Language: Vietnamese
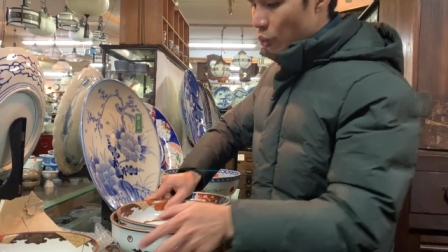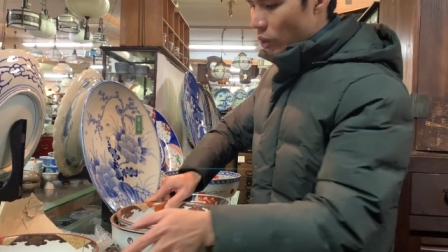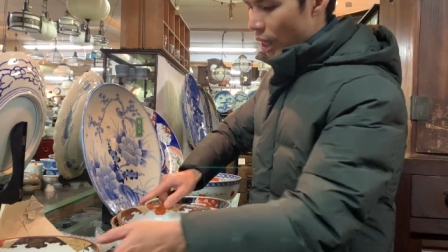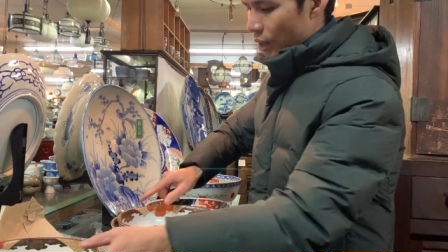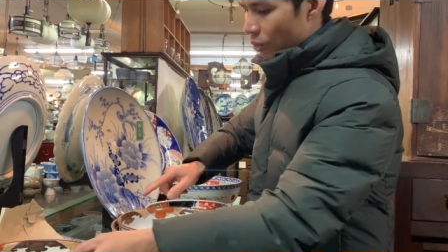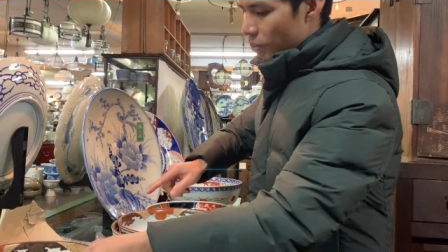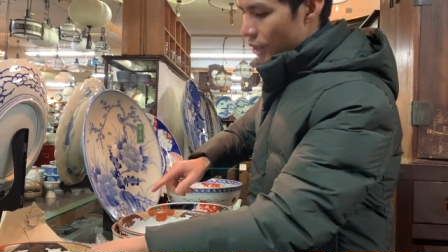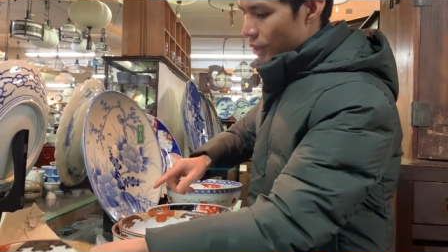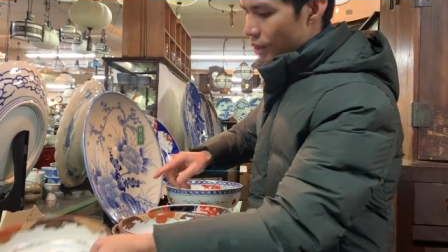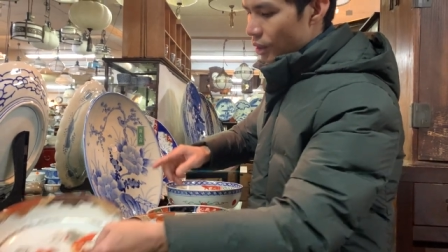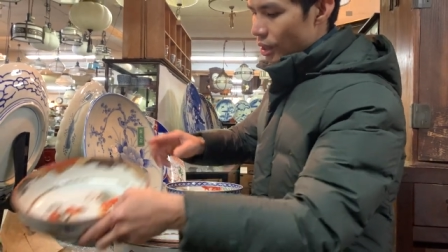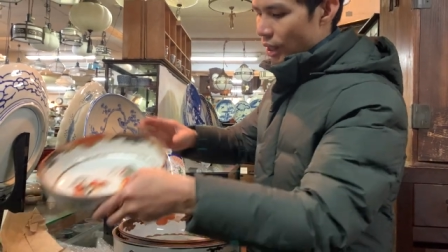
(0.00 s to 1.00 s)
chút là nó bị
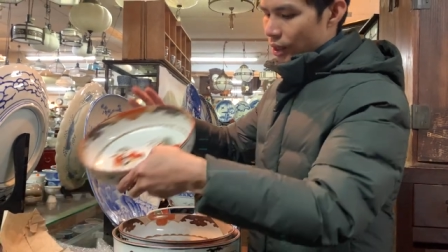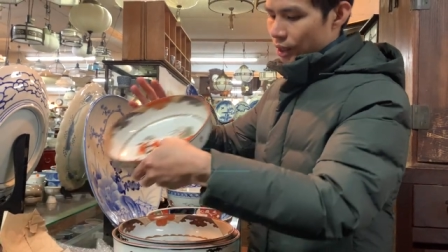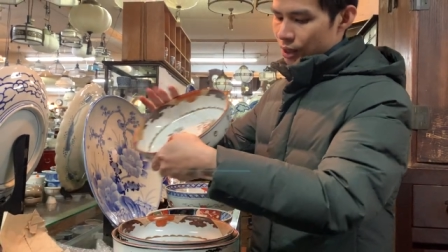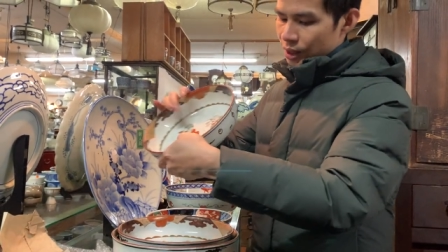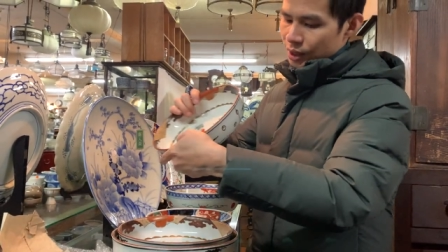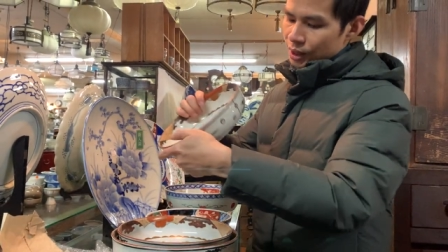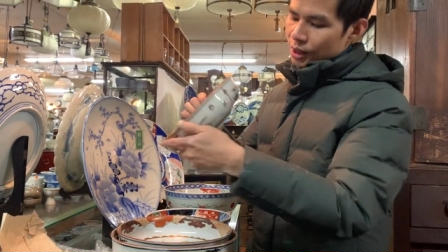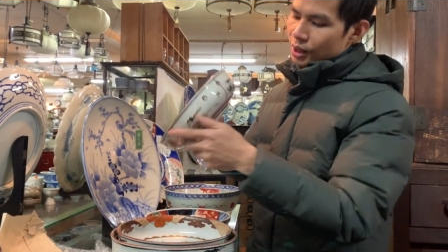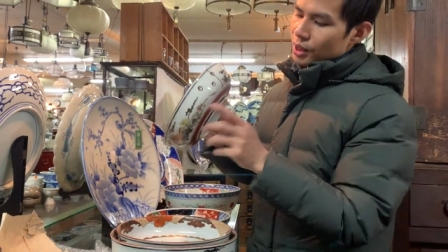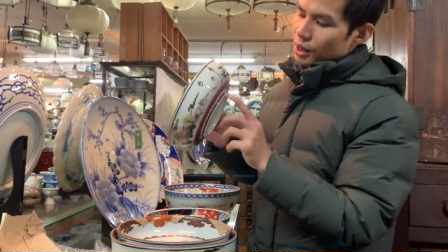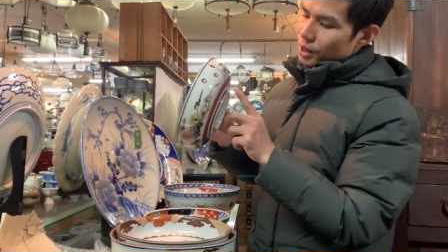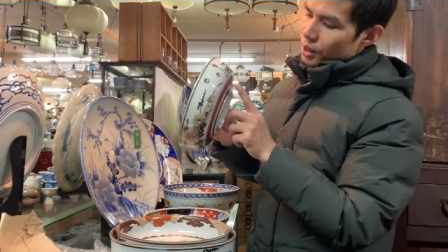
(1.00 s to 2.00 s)
nứt ở đây
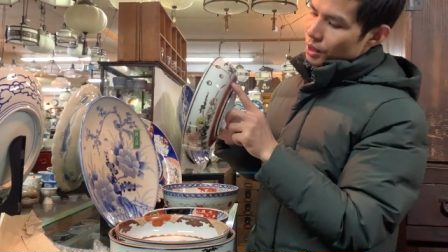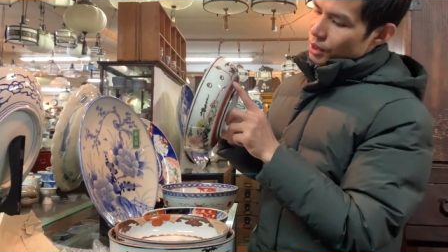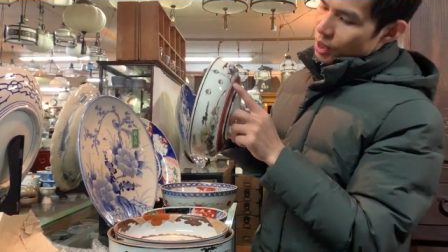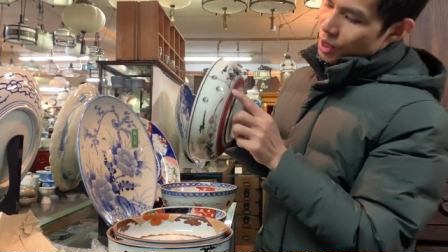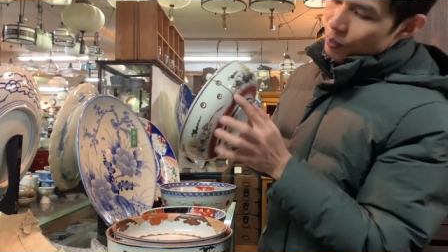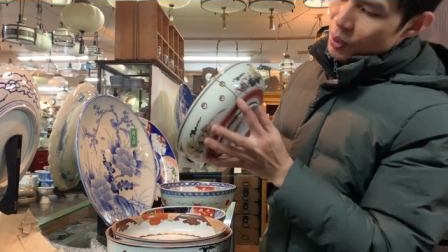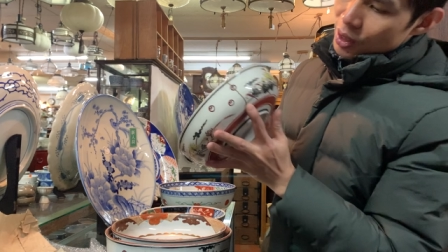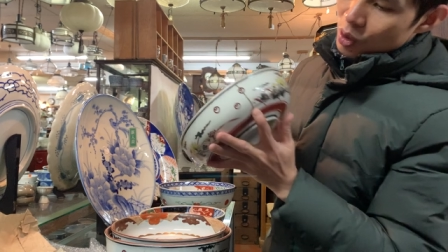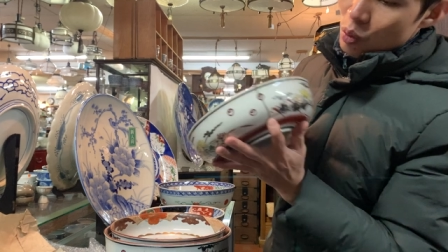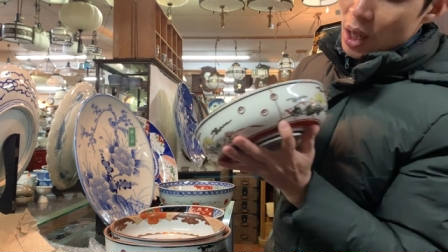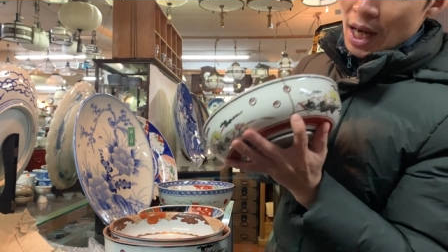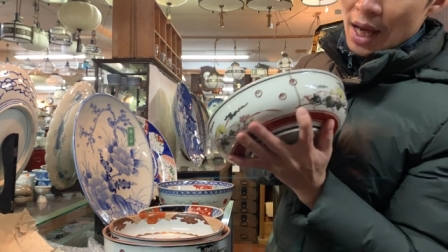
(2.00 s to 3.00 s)
Đấy, mình sẽ
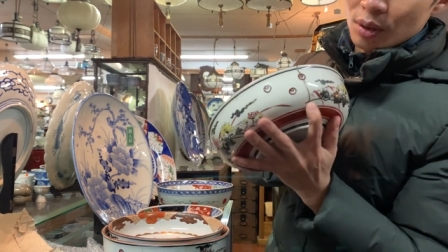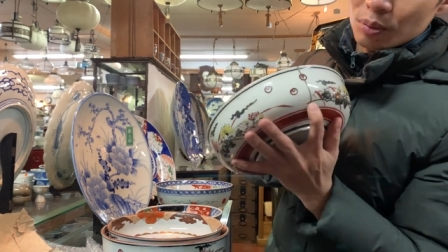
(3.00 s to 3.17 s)
quay lại